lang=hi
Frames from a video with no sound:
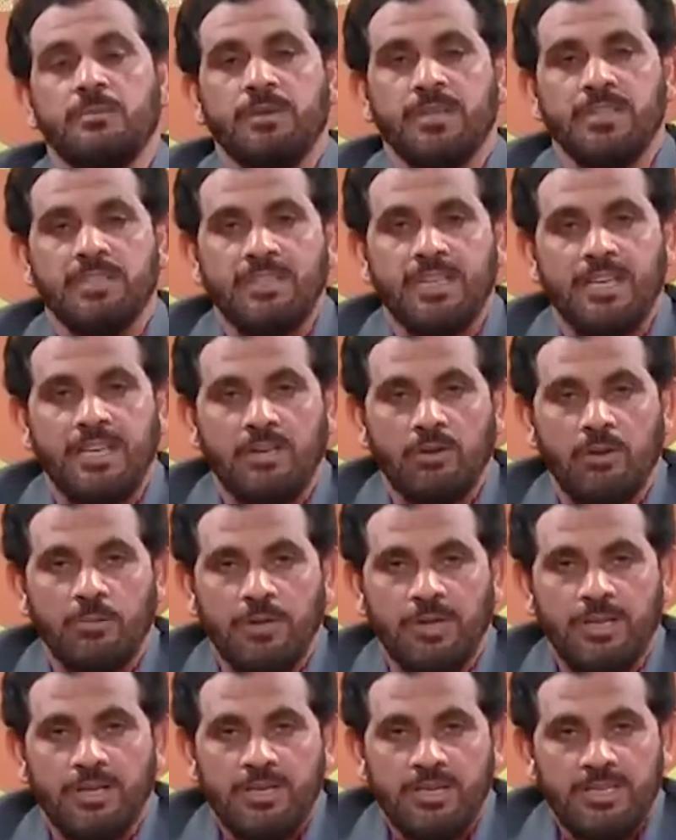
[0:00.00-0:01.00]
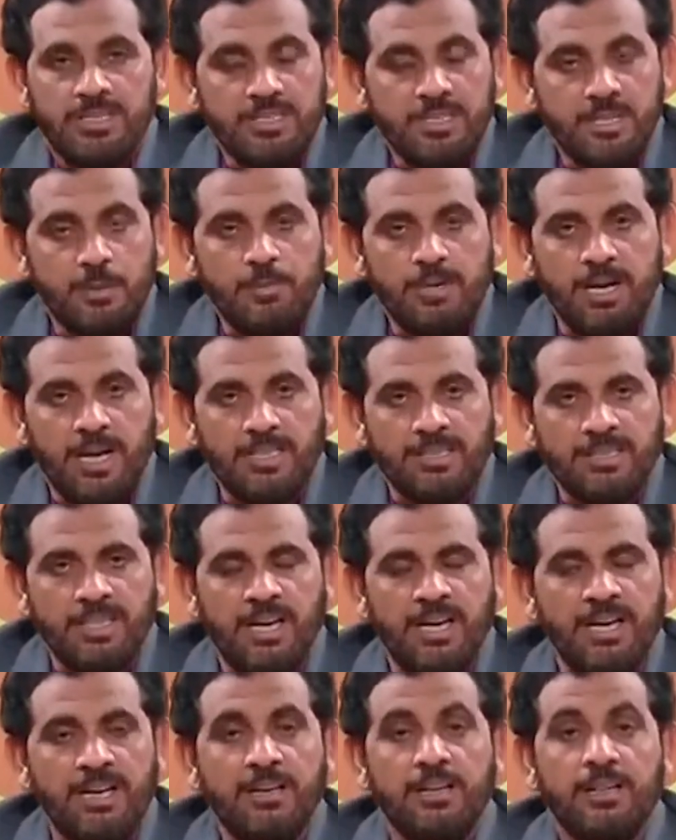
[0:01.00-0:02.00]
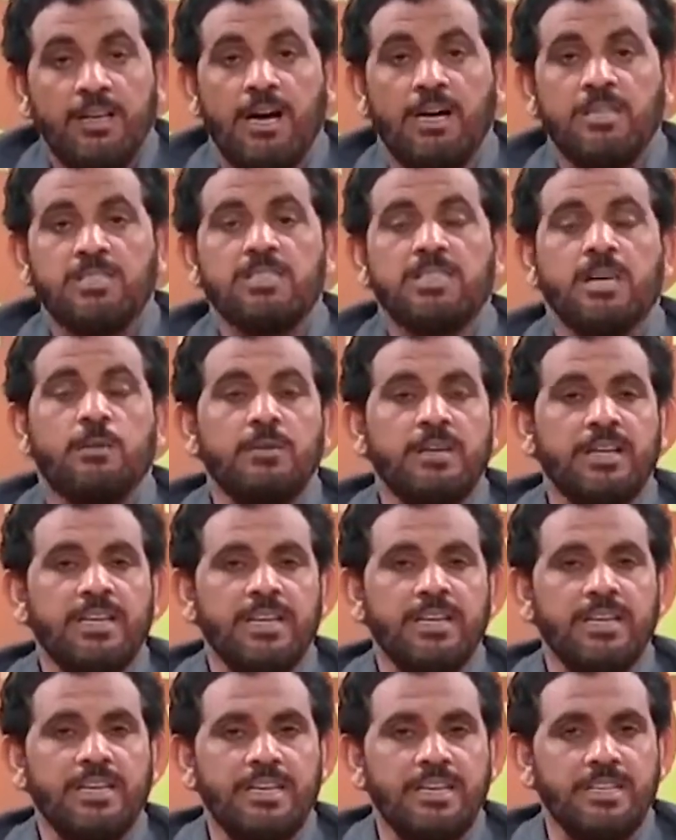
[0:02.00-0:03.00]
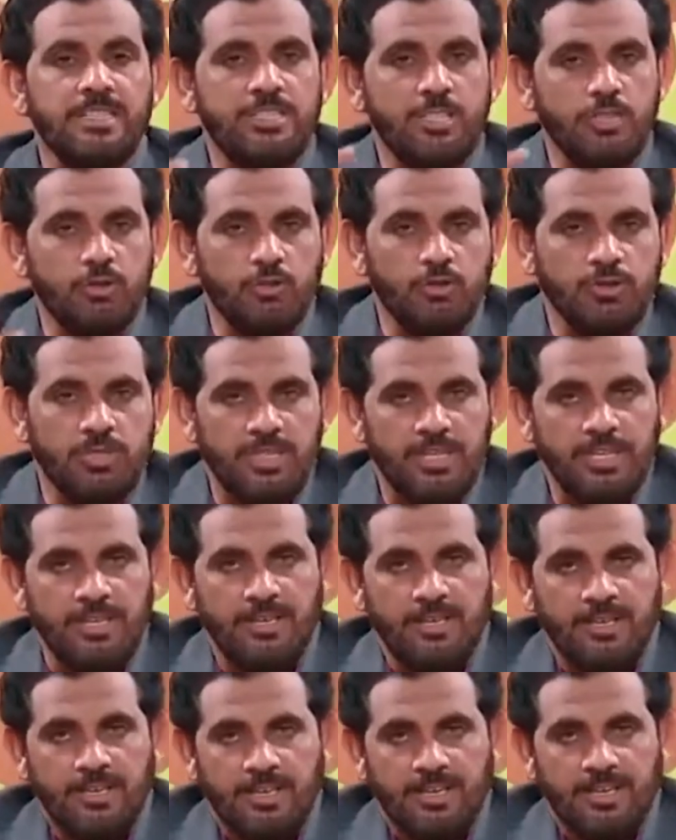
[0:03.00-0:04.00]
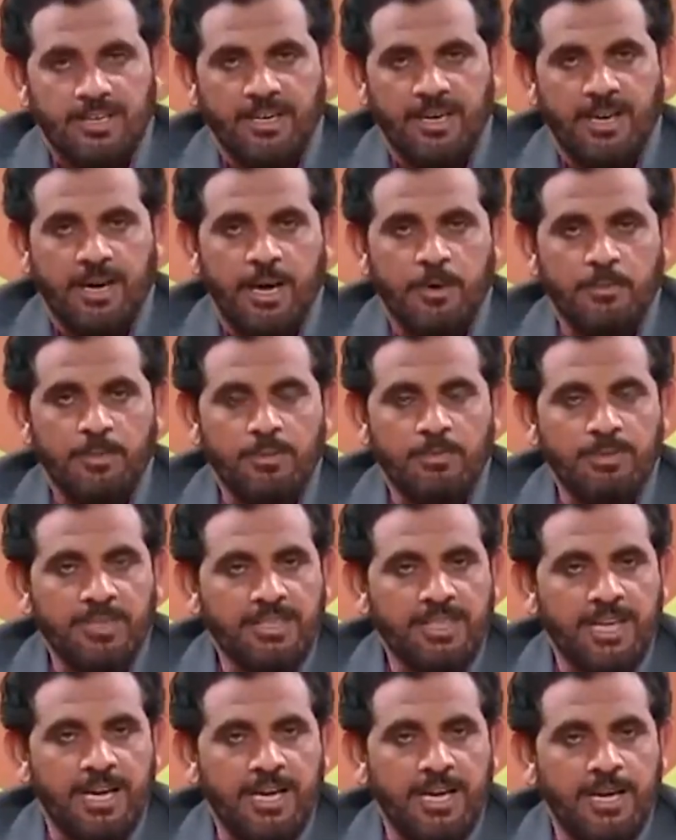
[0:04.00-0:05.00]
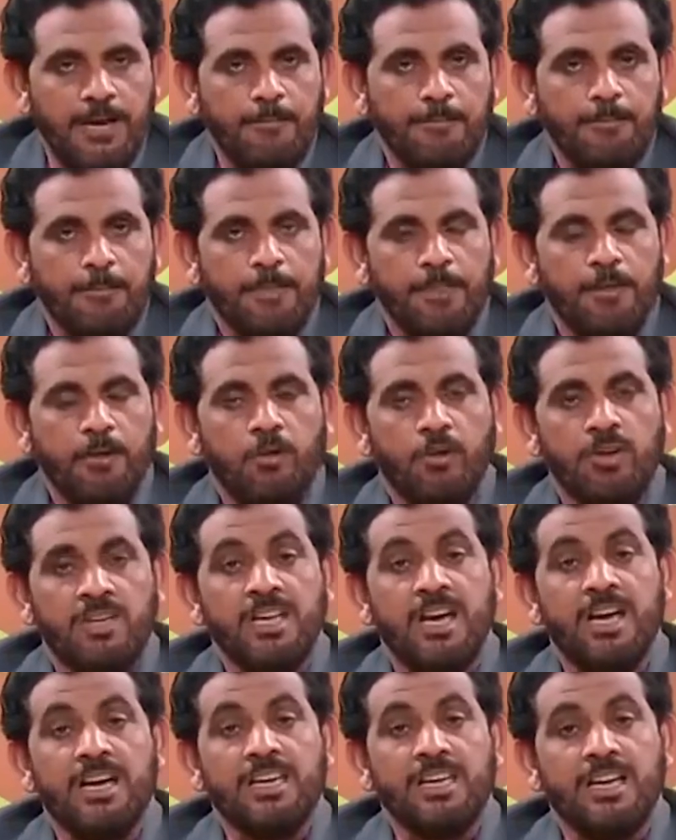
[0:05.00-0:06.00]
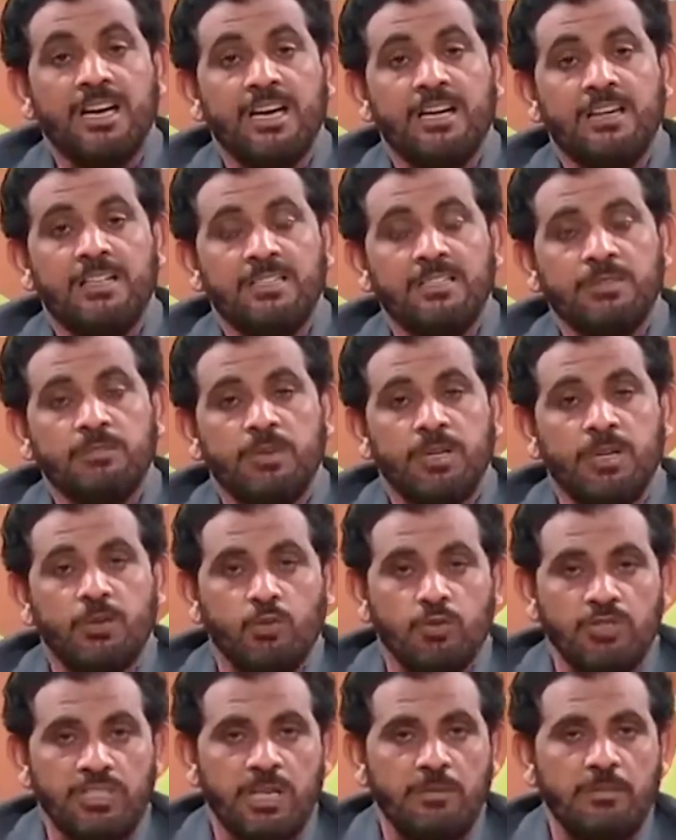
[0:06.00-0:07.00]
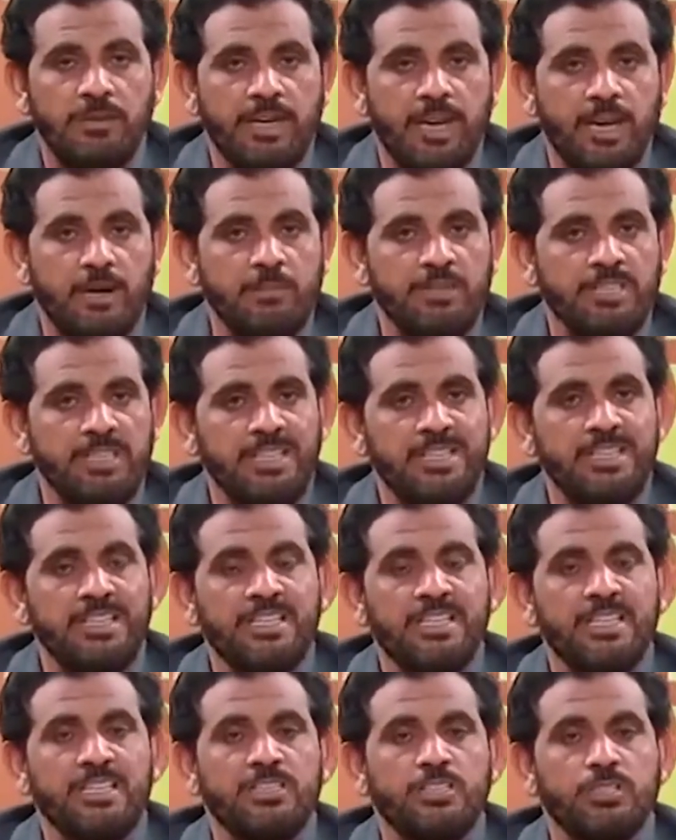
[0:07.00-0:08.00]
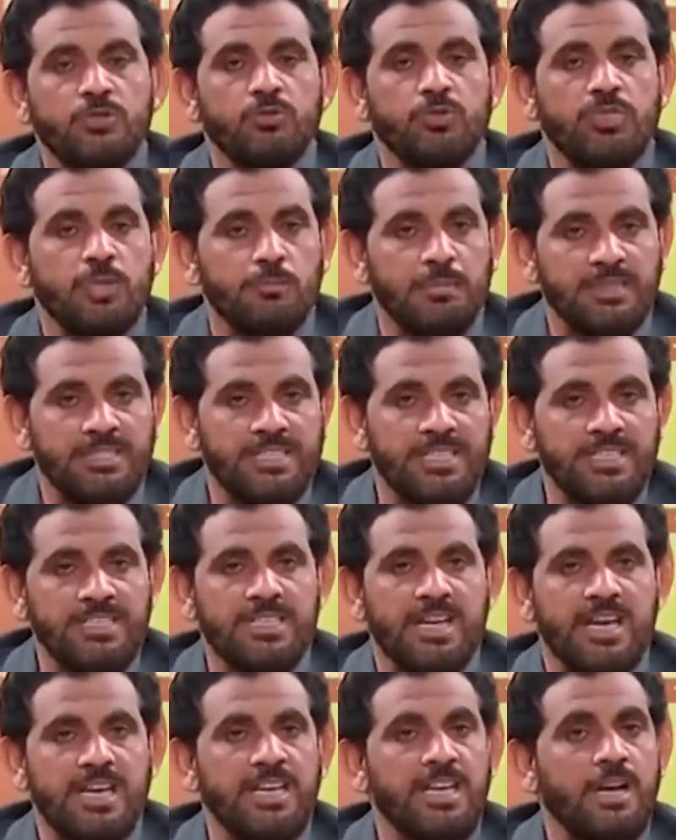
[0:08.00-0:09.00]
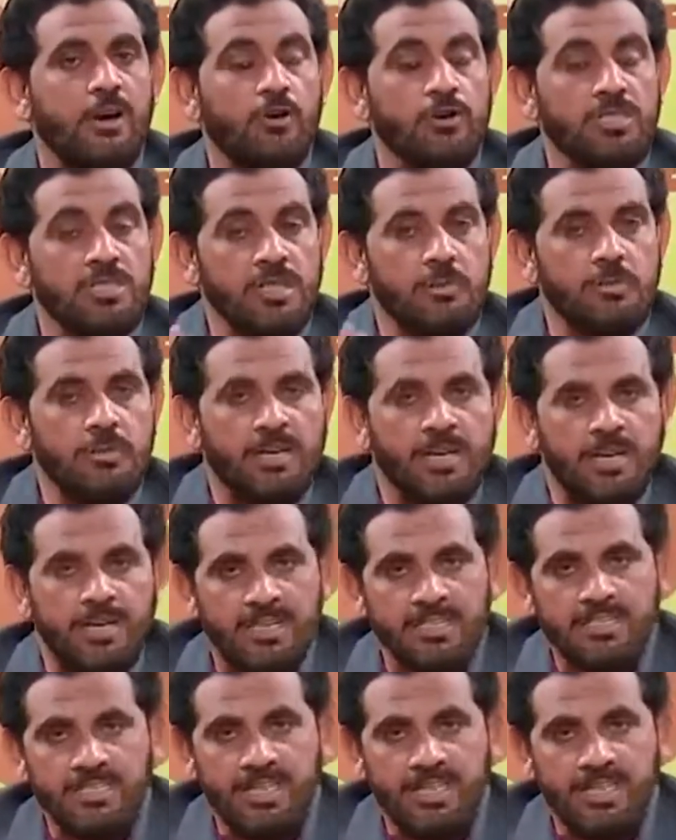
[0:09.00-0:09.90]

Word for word: जब रखते हैं हमें सब्र आता है और सब्र किन किन चीज़ों से हमें मिलता है और क्या क्या इसमें रोज़े में हमें किन किन चीज़ों से बचना चाहिए और सब्र करना